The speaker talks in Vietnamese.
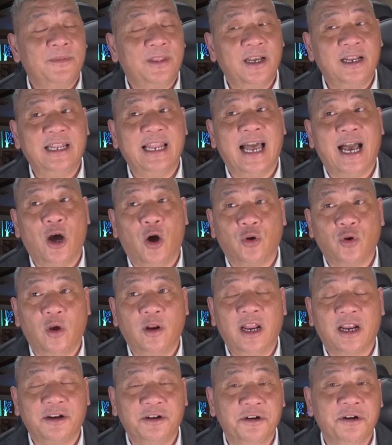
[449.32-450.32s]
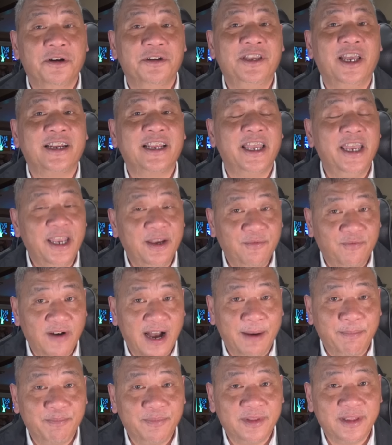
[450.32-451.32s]
tức là họ nói rằng dựa trên cái hiến
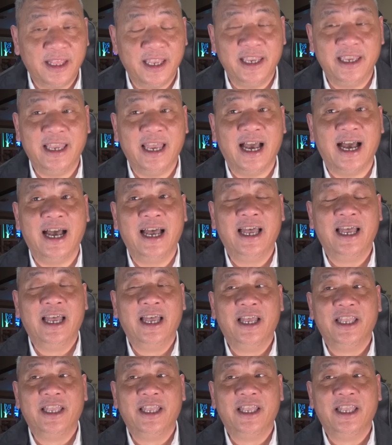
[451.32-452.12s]
pháp thì à,